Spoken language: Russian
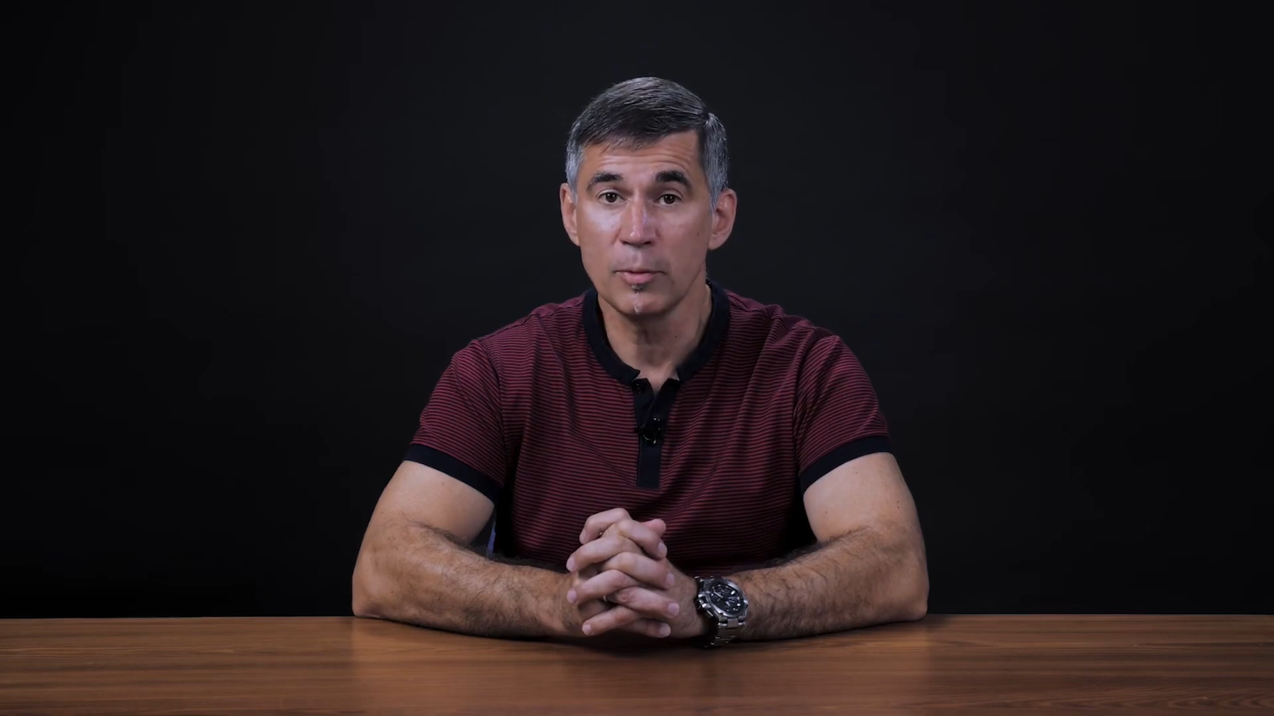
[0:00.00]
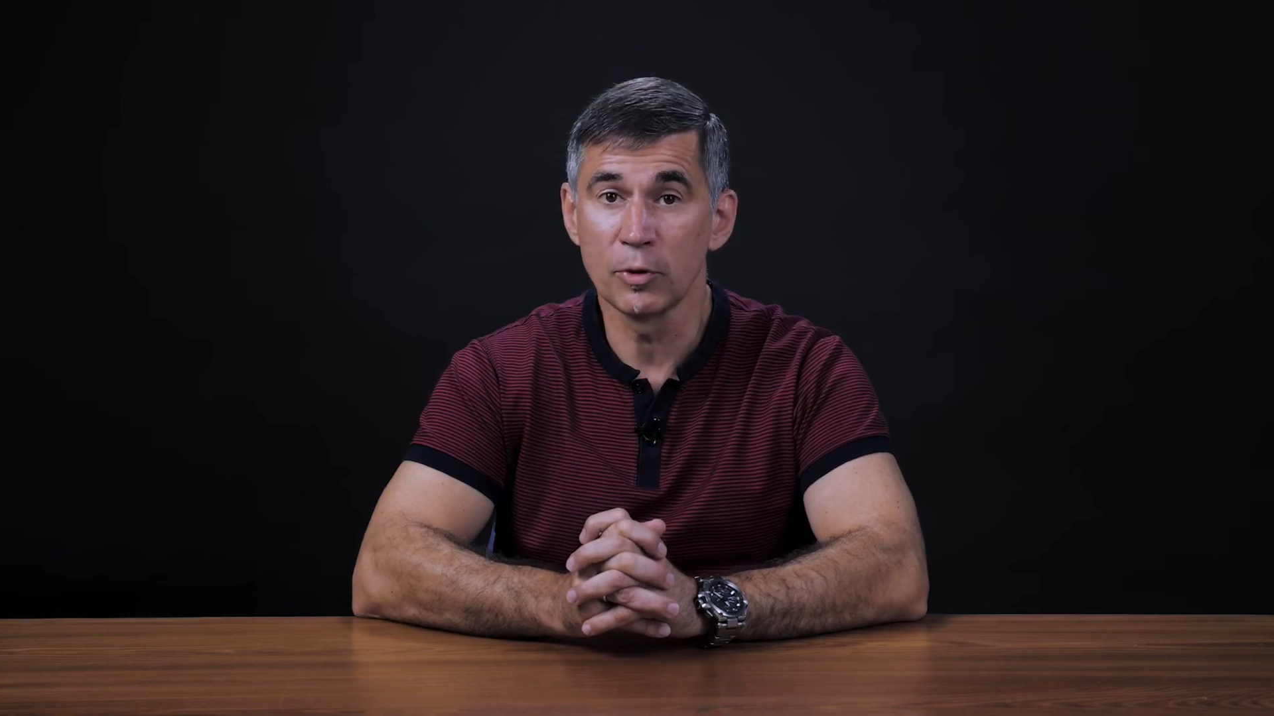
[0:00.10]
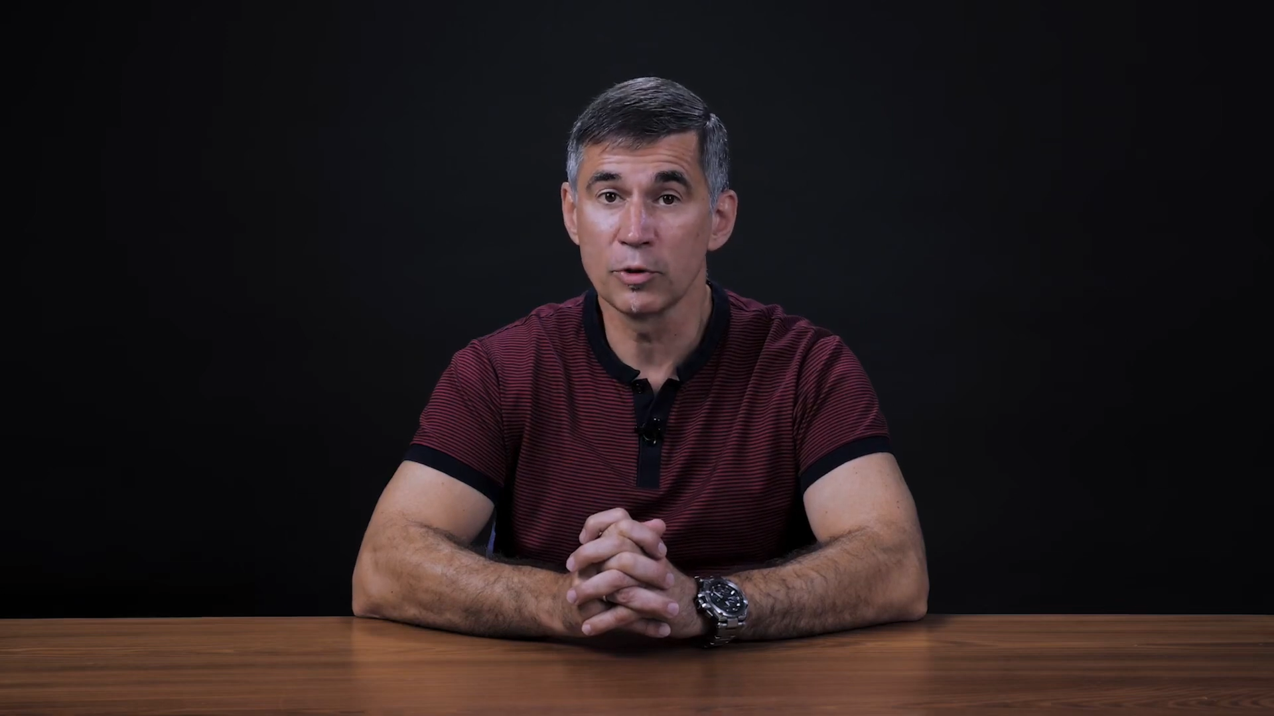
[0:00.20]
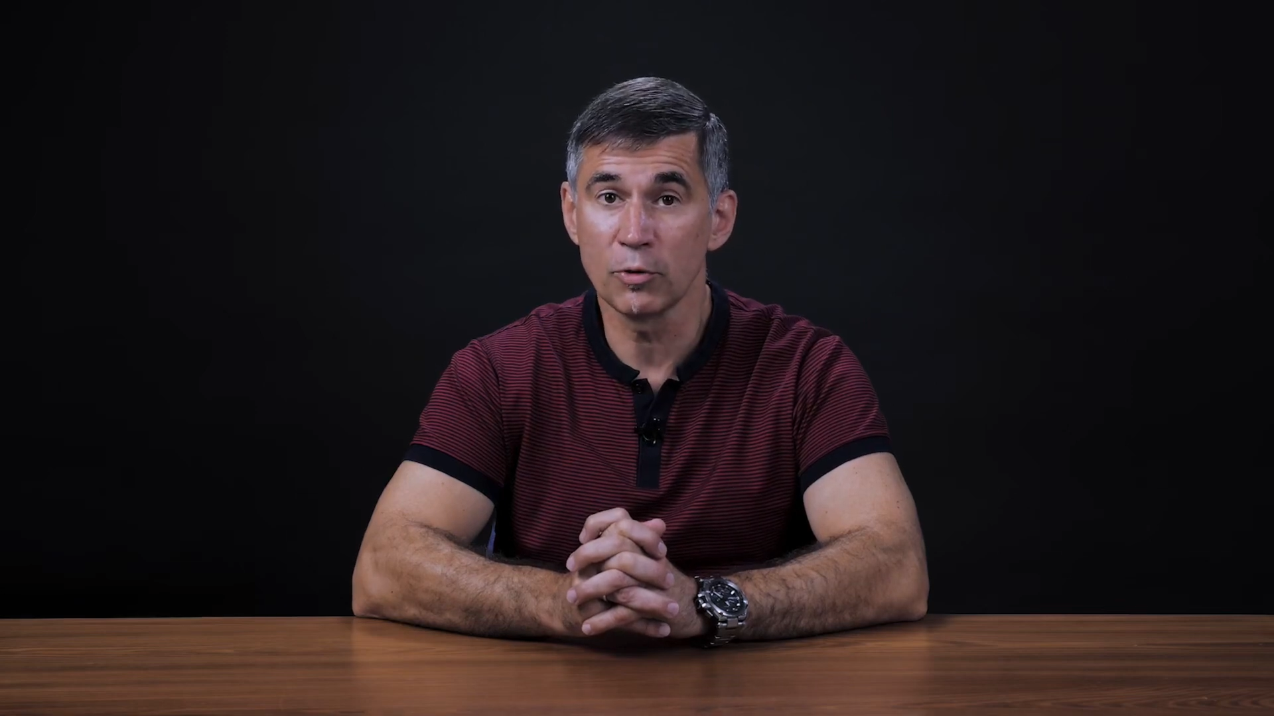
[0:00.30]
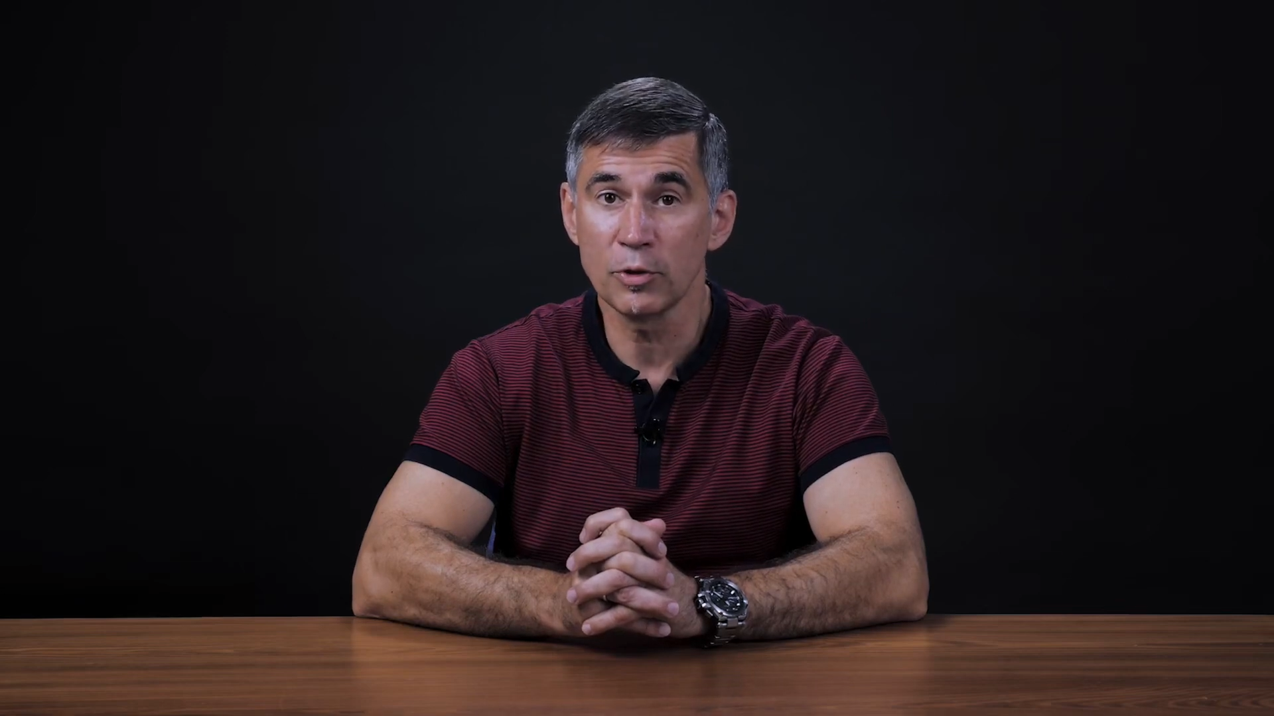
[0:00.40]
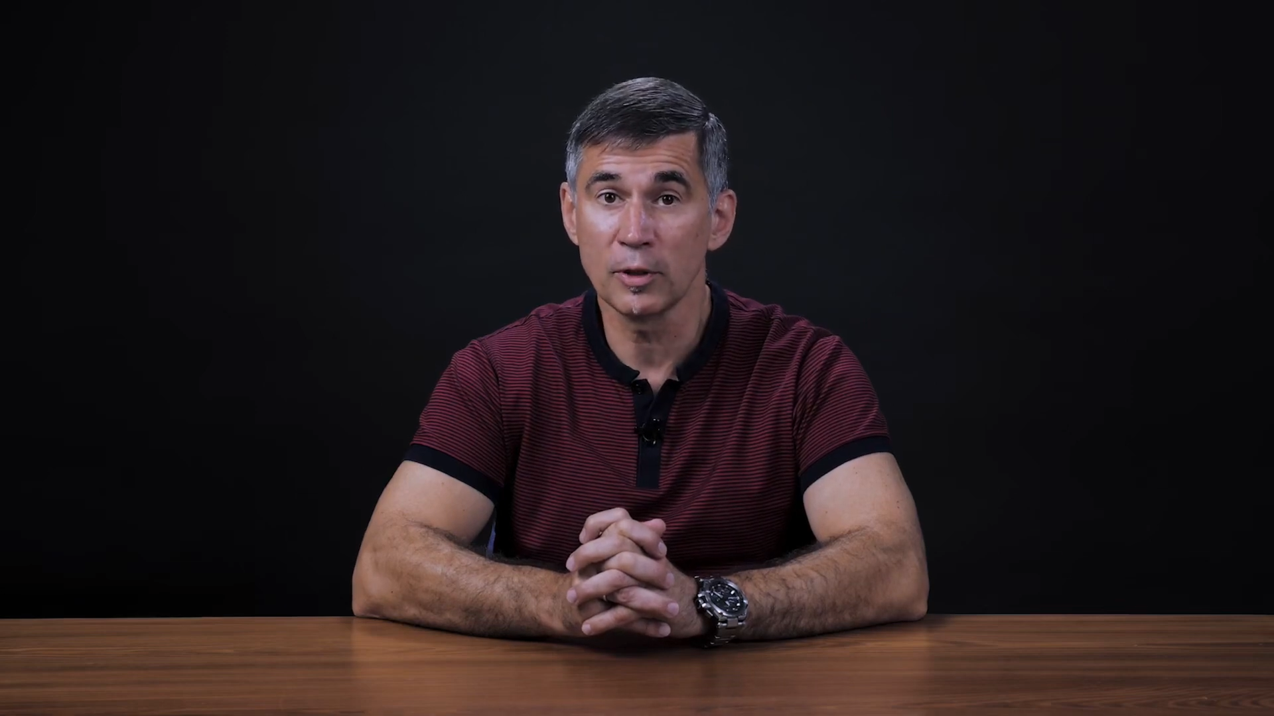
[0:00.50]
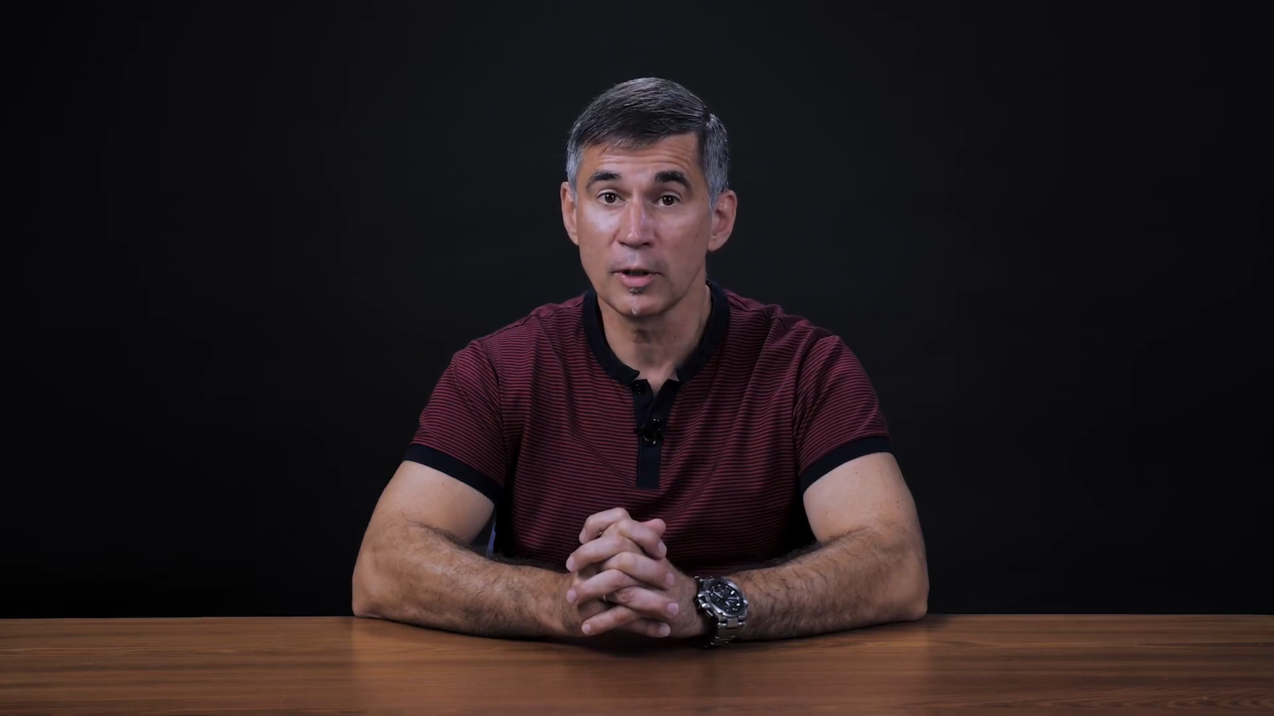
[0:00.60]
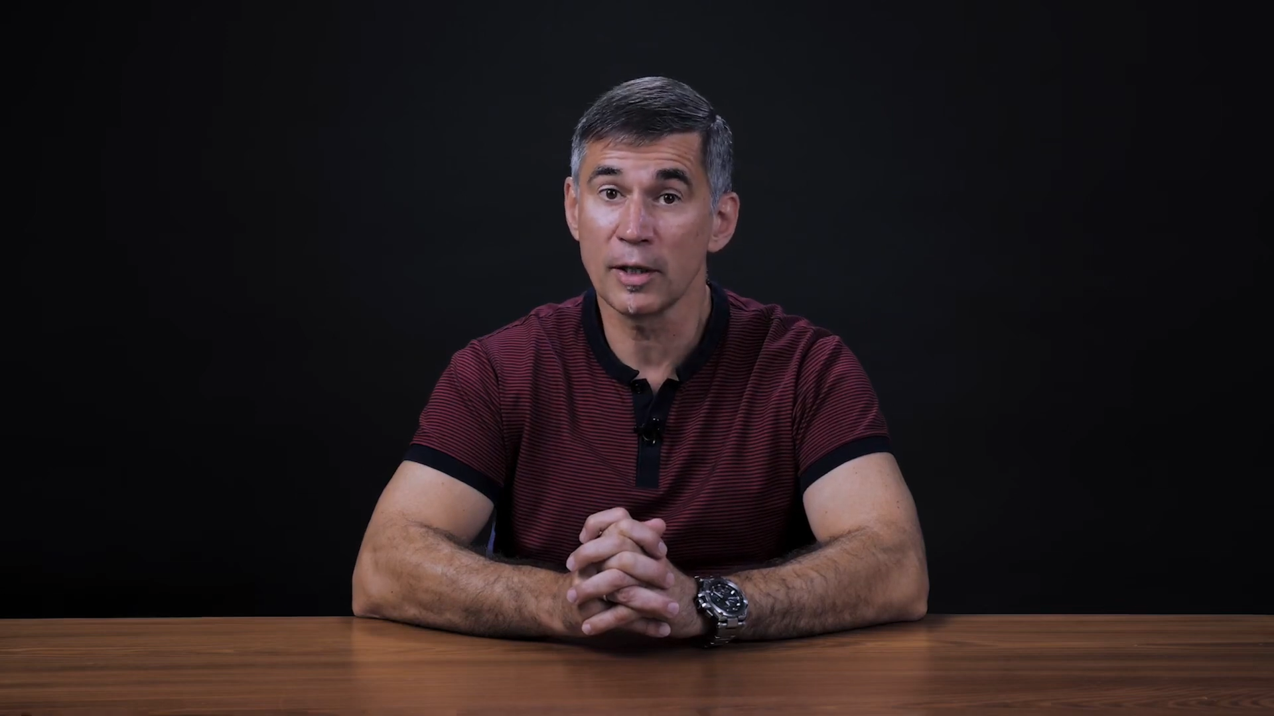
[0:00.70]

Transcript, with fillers: был создан